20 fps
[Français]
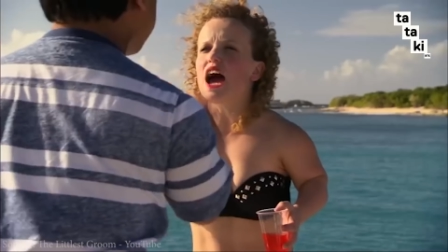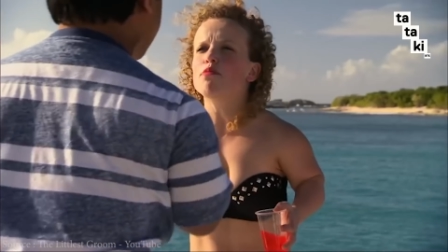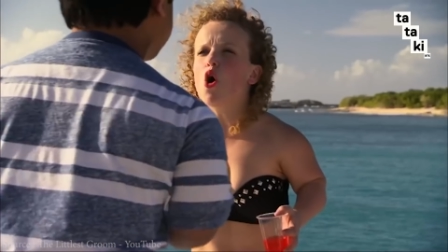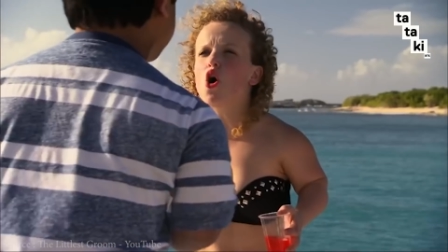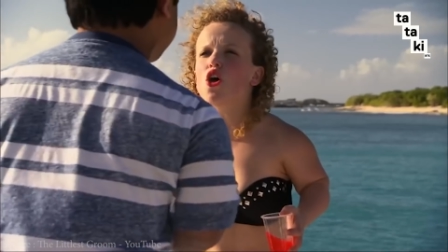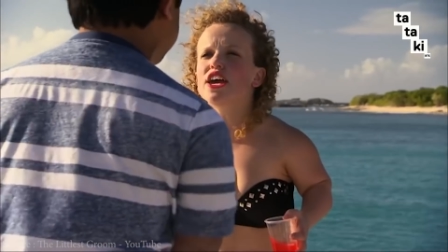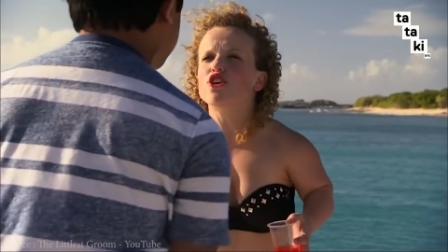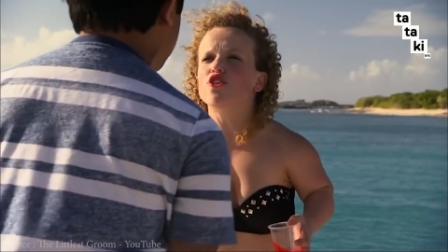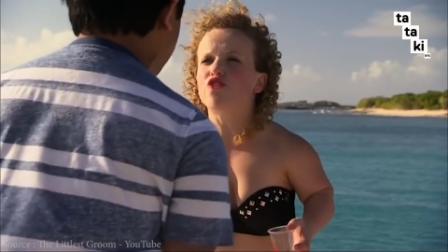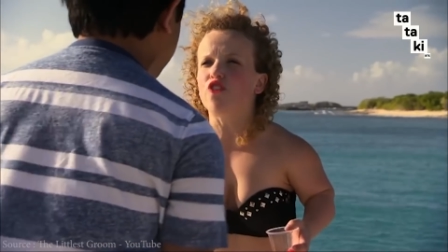a le
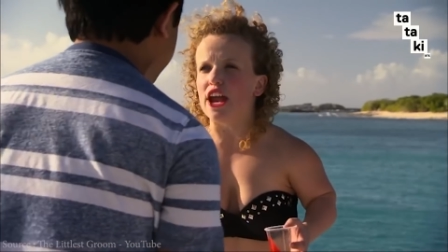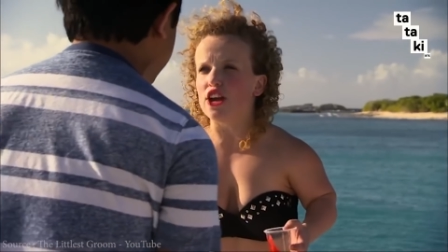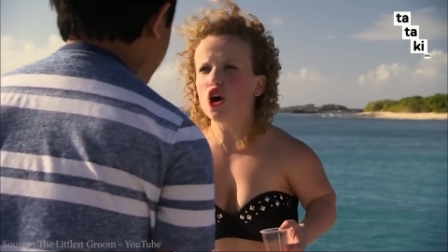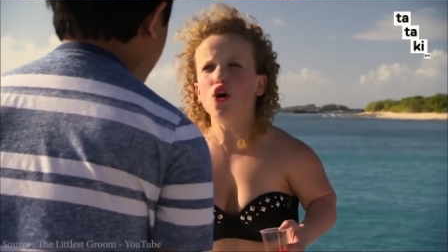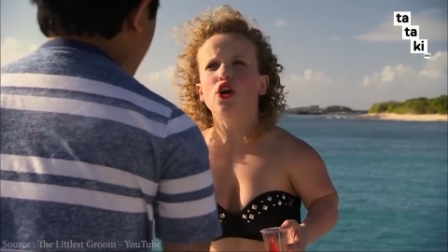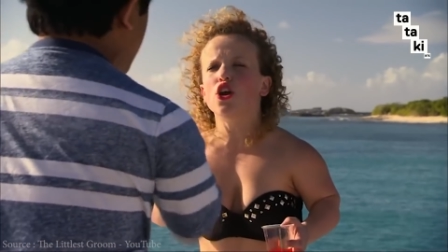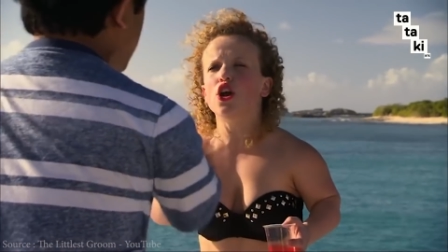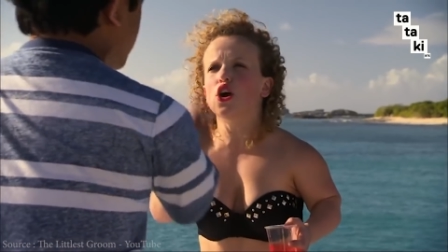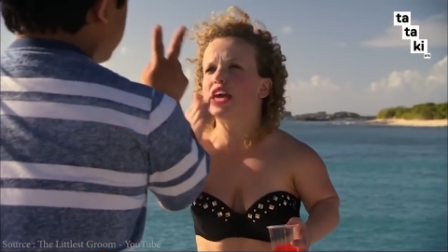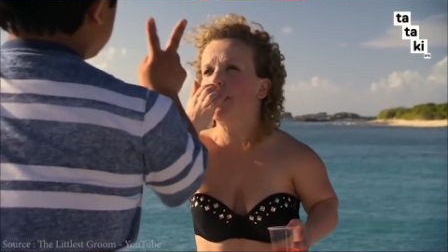Bachelor
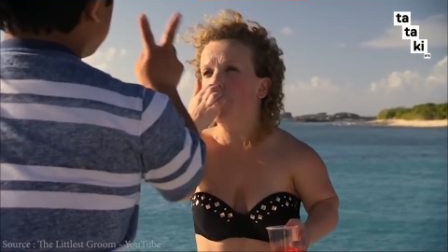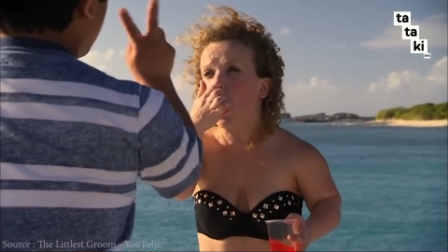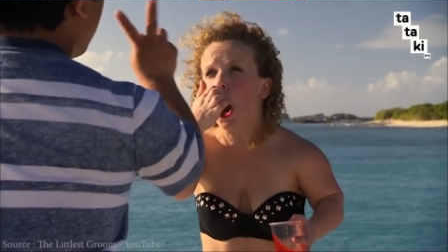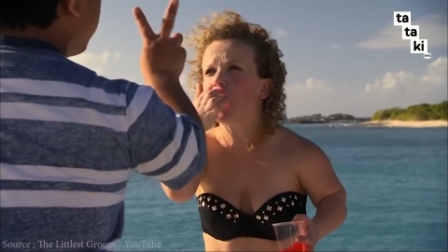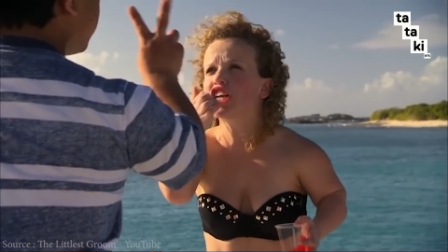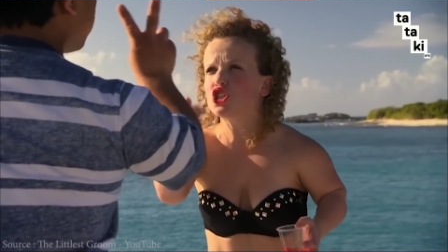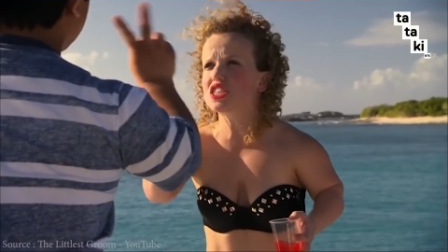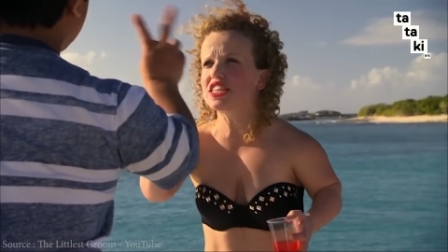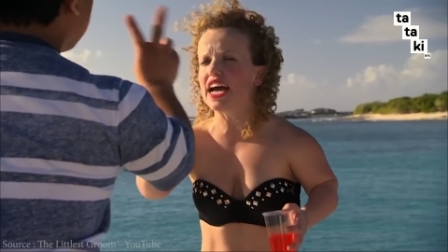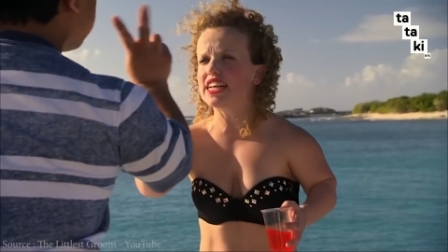pour les
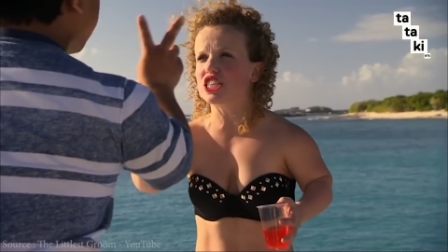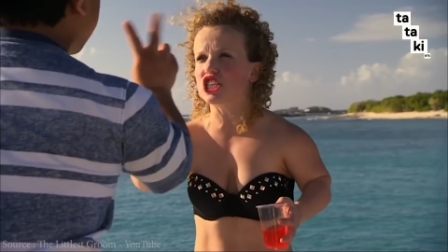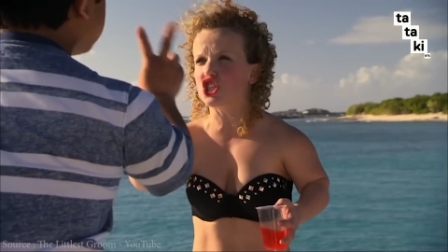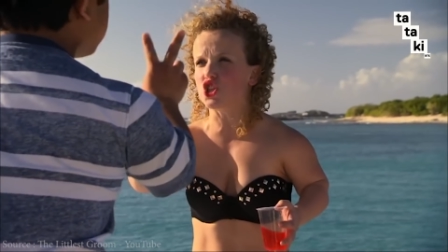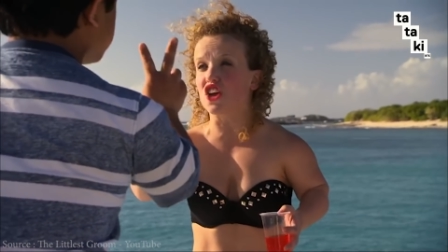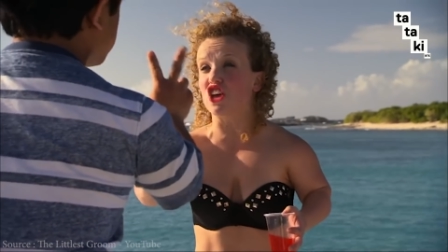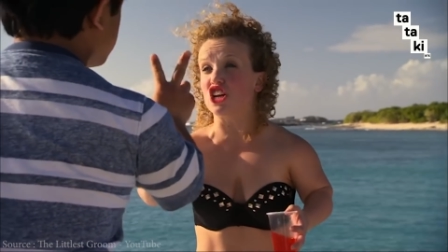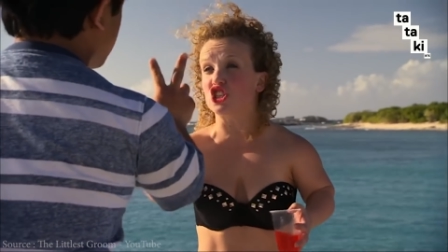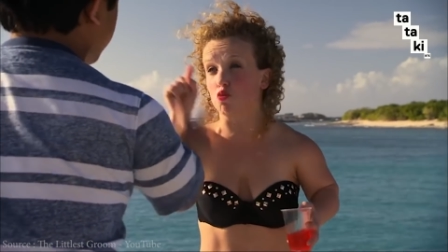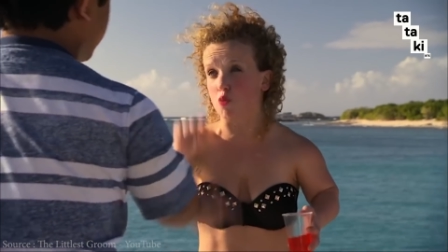personnes de
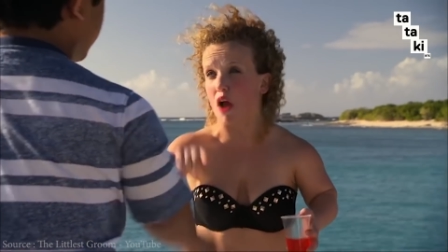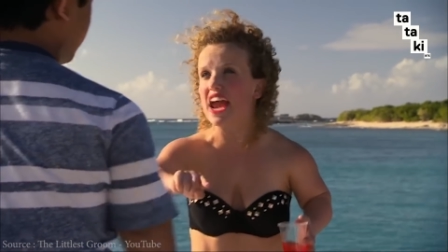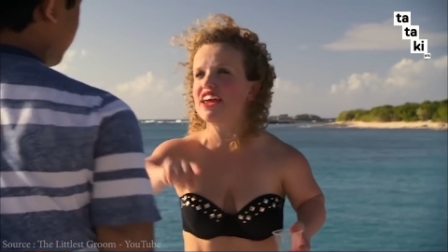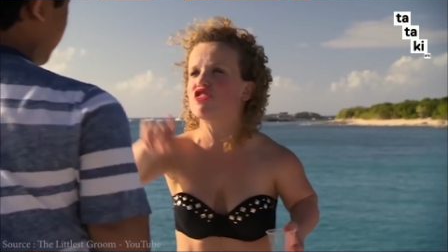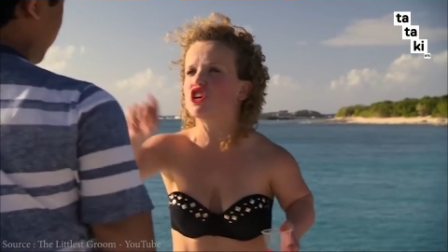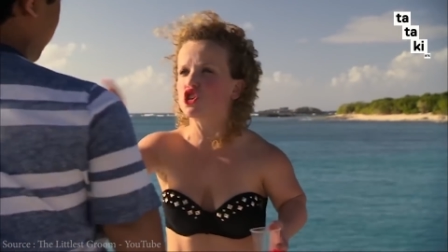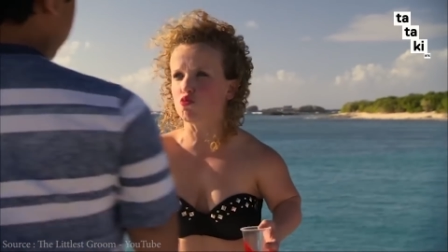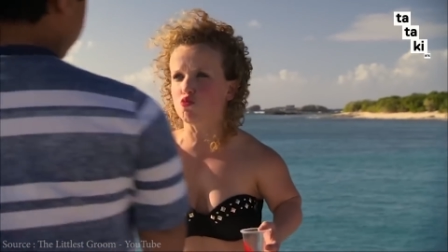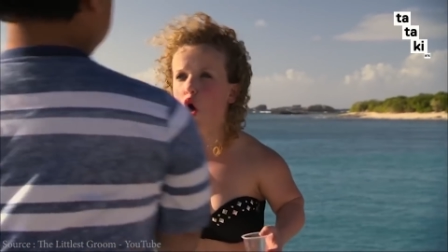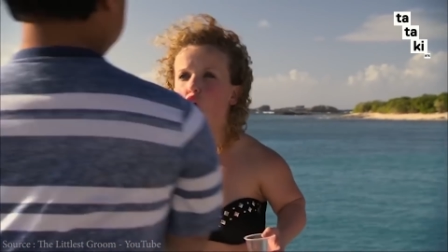petite taille.
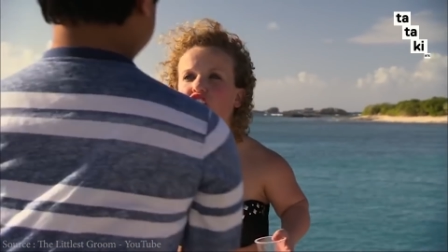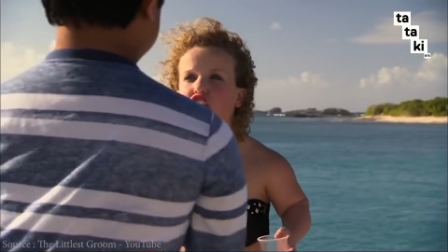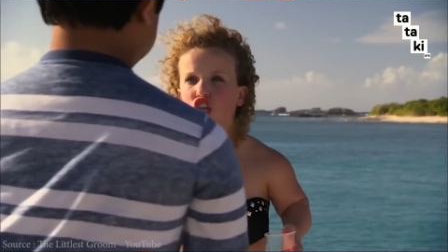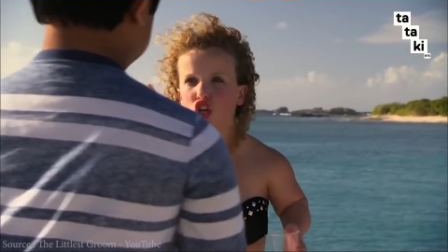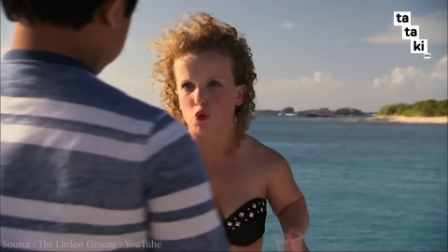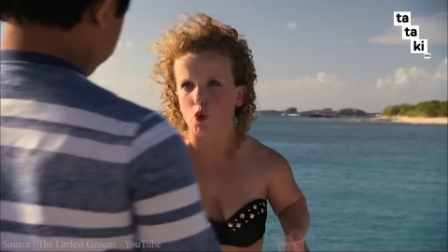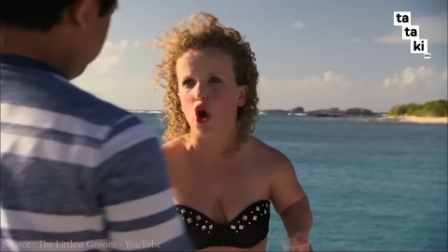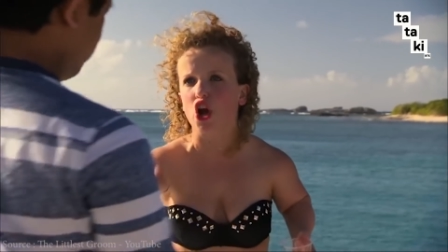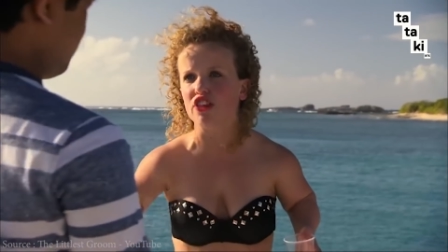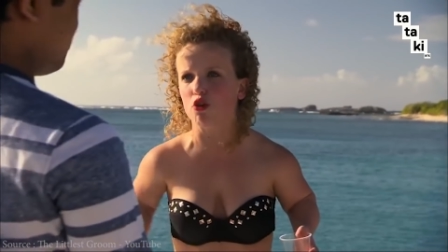Ouais,
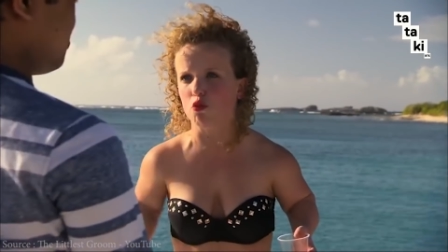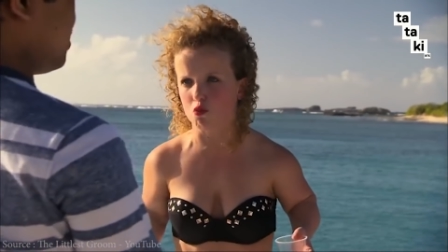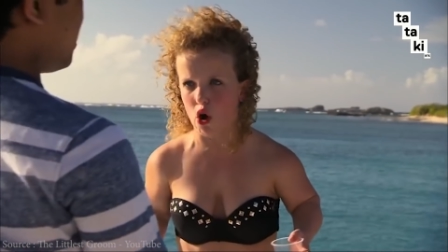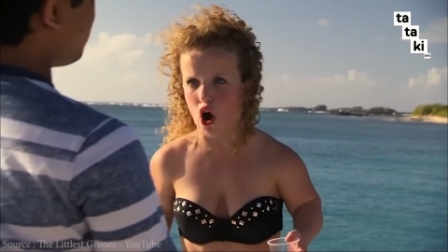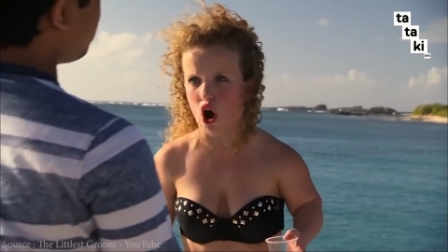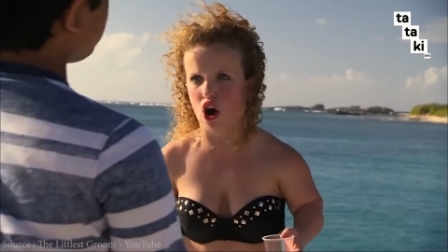vous avez bien